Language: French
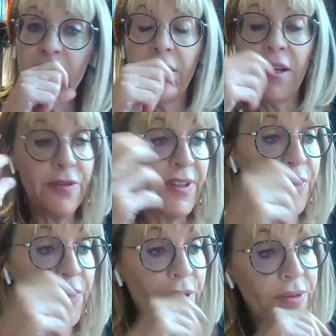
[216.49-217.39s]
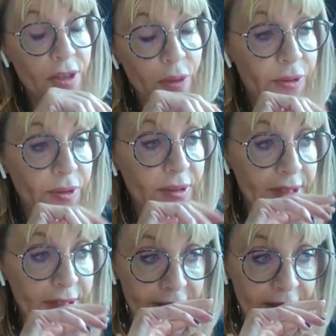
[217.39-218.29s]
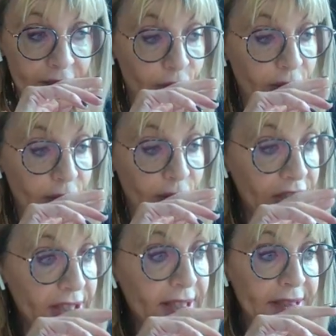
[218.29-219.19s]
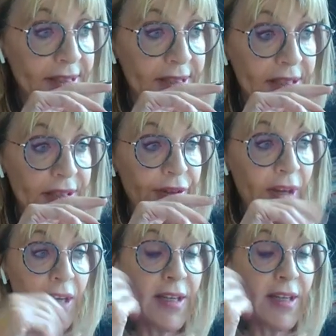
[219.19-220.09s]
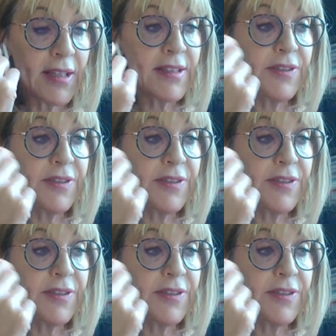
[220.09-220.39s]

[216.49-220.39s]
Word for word: euh, elle figure désormais dans un texte législatif.